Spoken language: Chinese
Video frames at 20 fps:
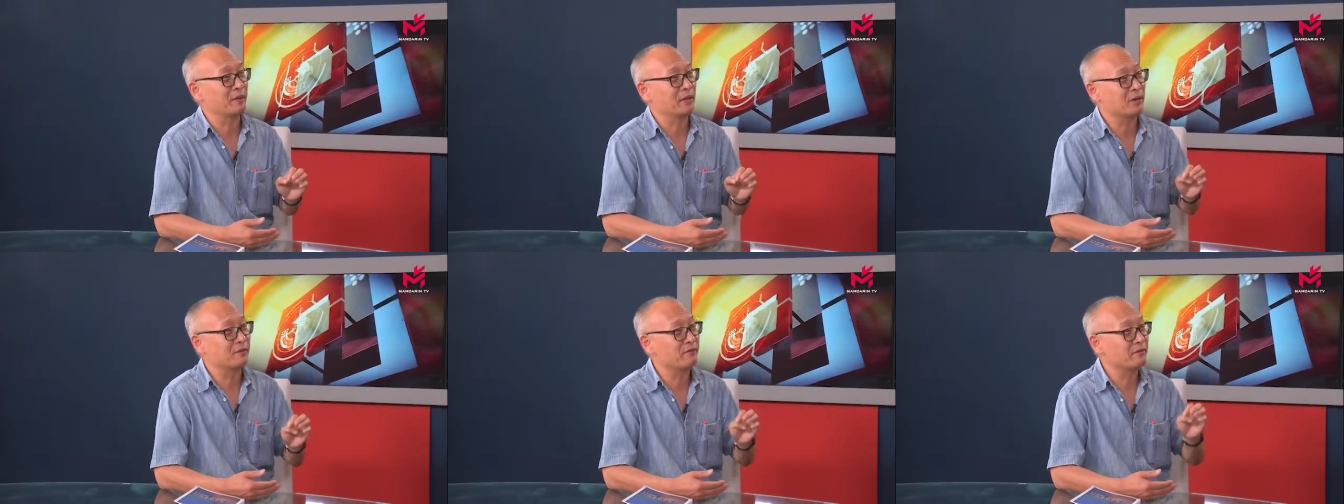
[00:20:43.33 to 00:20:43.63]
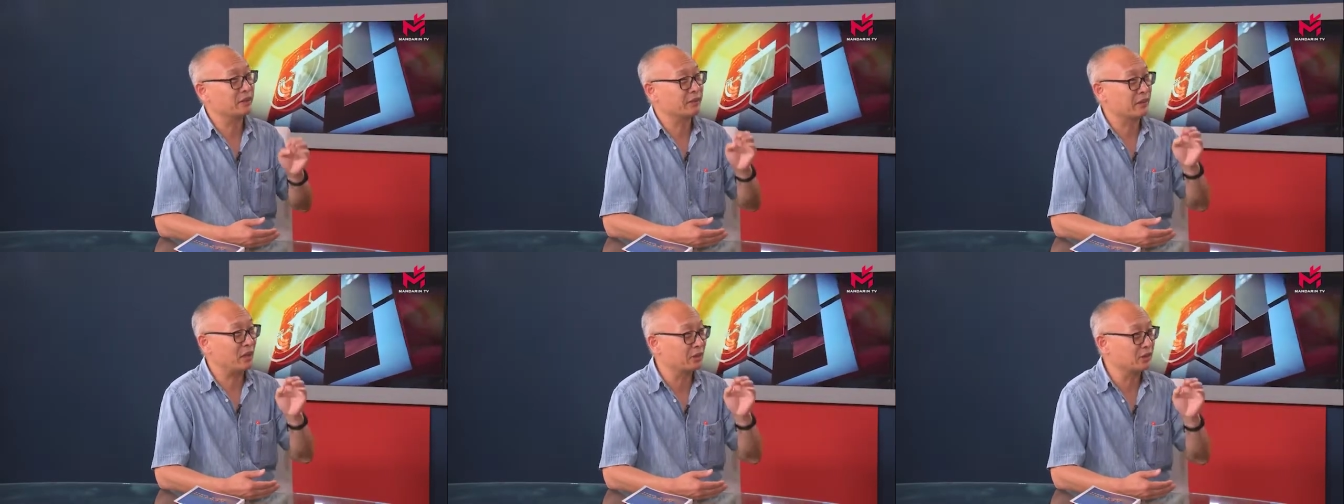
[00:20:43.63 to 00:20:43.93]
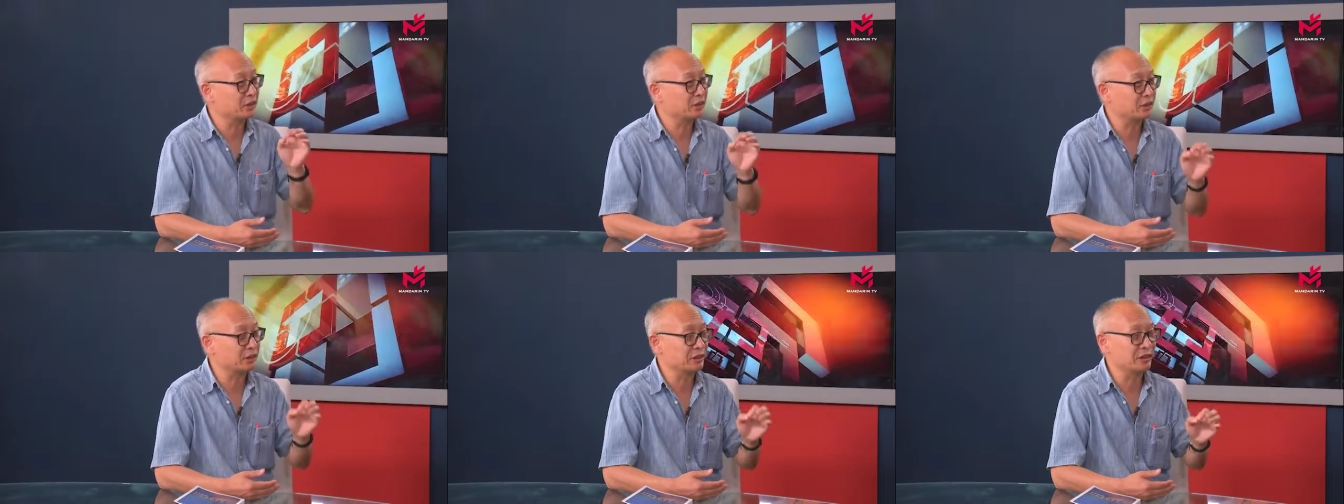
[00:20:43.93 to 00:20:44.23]
因为当
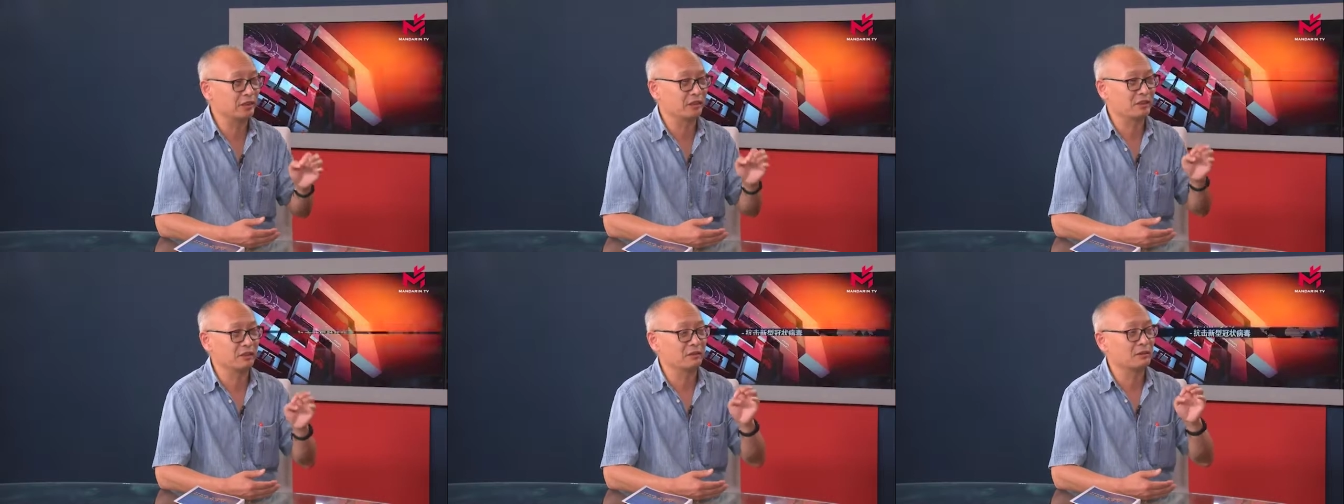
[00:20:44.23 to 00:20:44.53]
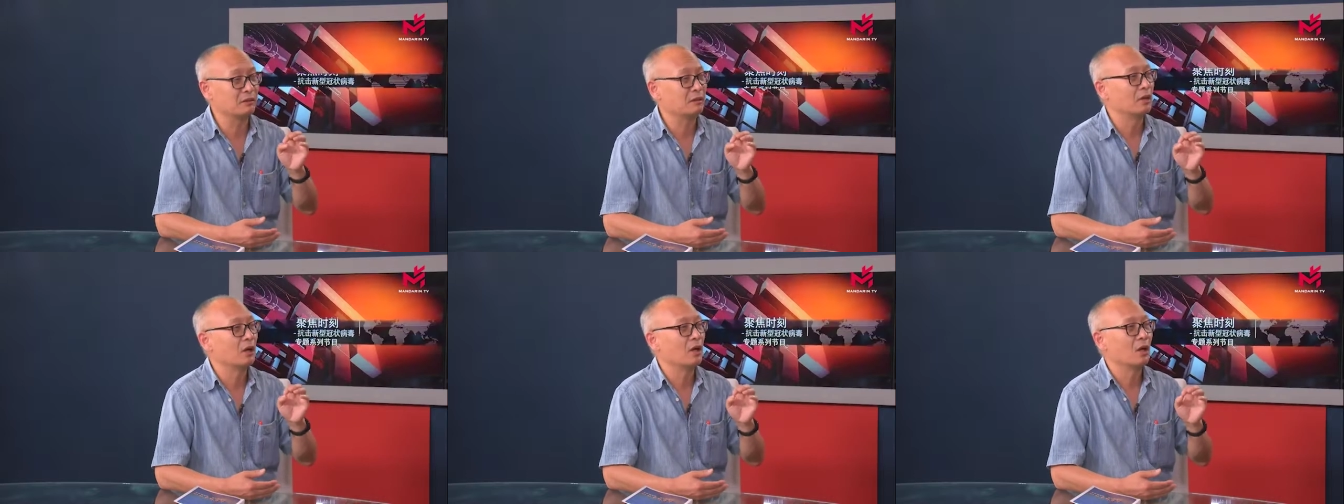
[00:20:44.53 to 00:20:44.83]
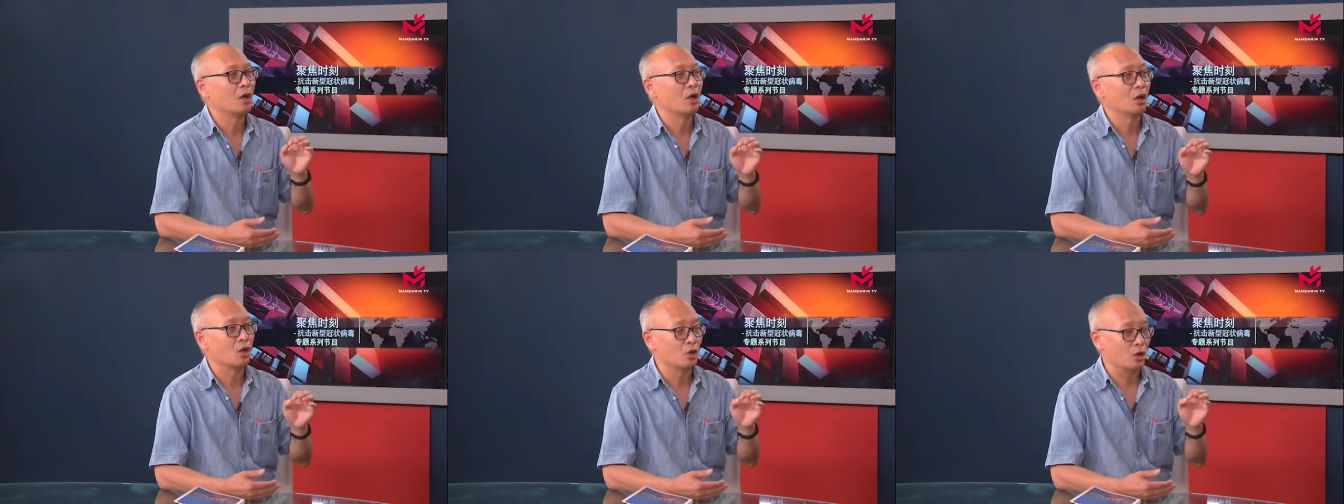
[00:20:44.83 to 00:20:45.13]
时那个
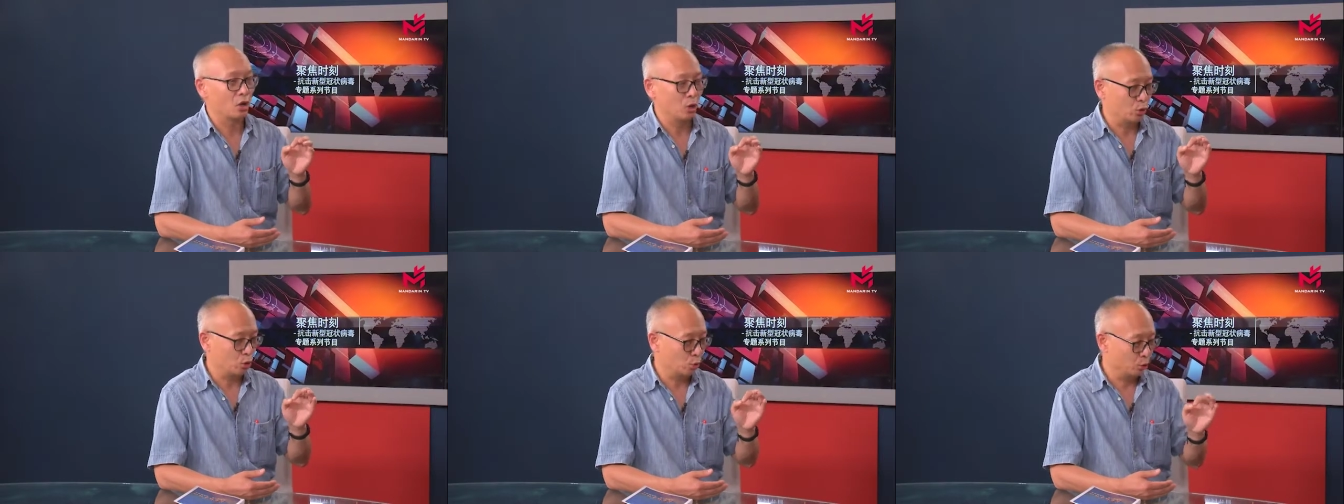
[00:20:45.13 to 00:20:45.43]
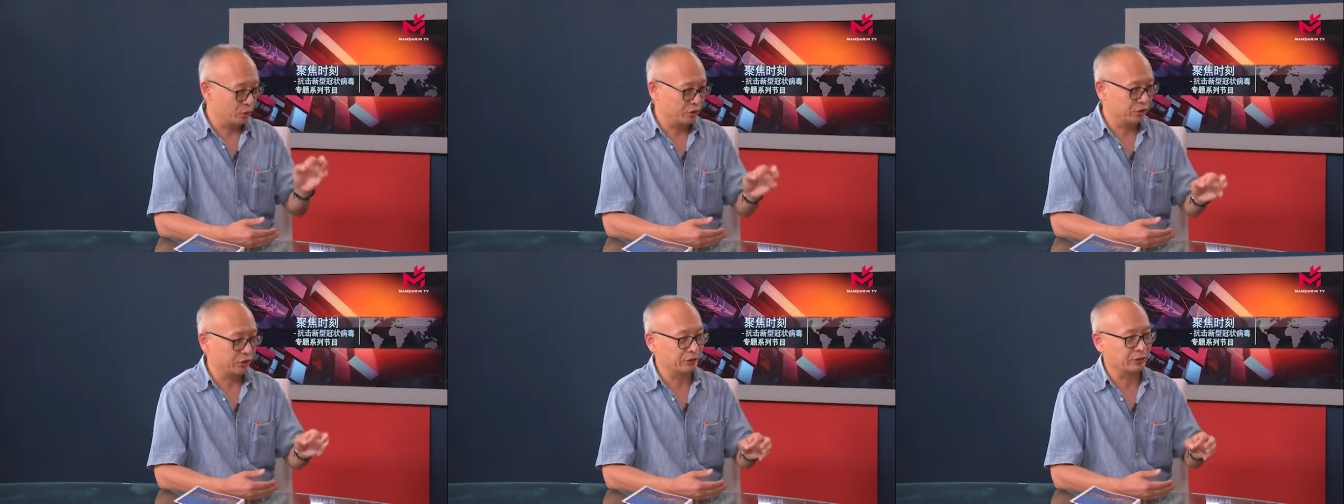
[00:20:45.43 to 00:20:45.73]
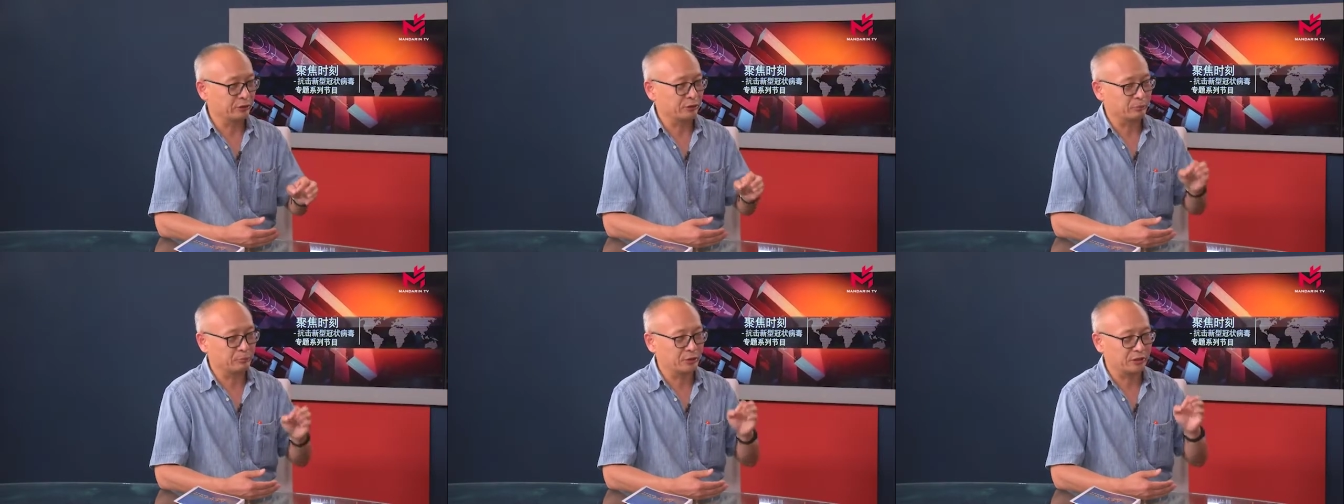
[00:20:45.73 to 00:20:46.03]
呃重
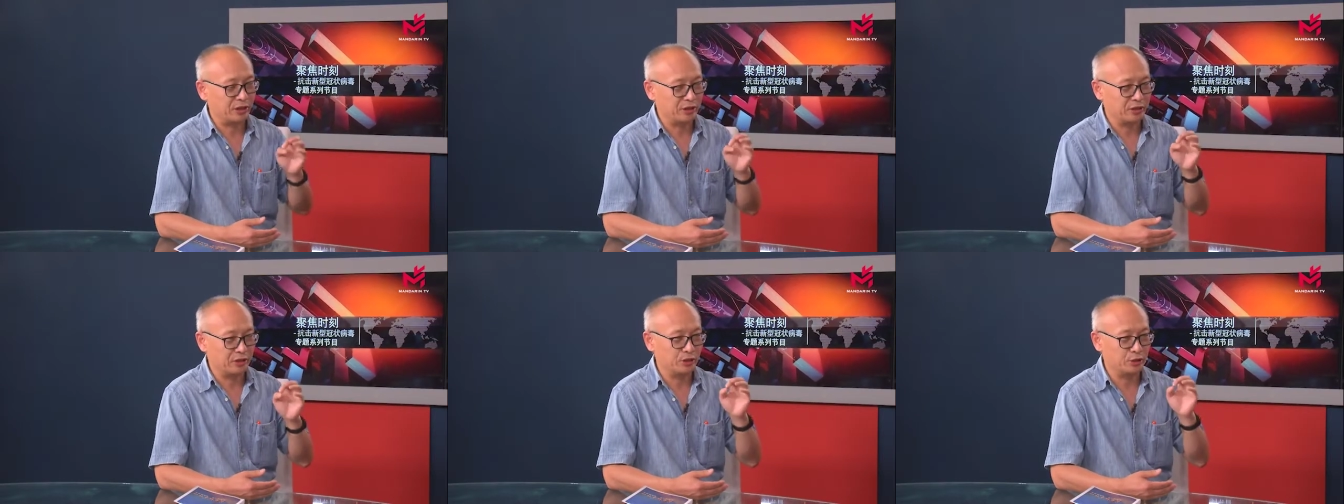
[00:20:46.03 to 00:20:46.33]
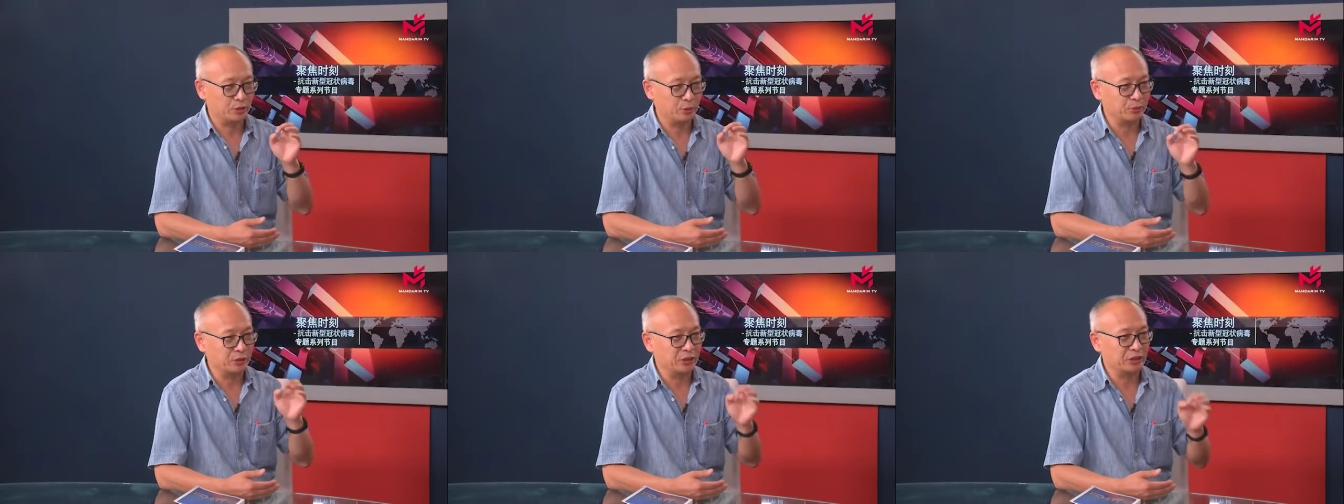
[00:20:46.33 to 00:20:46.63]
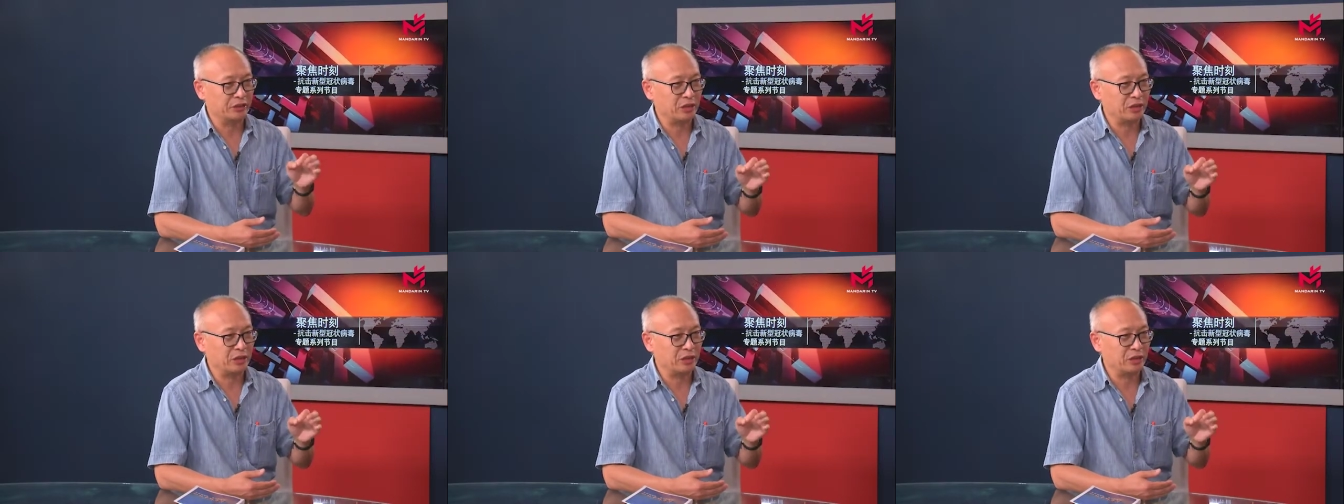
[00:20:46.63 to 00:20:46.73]
症不但是重症，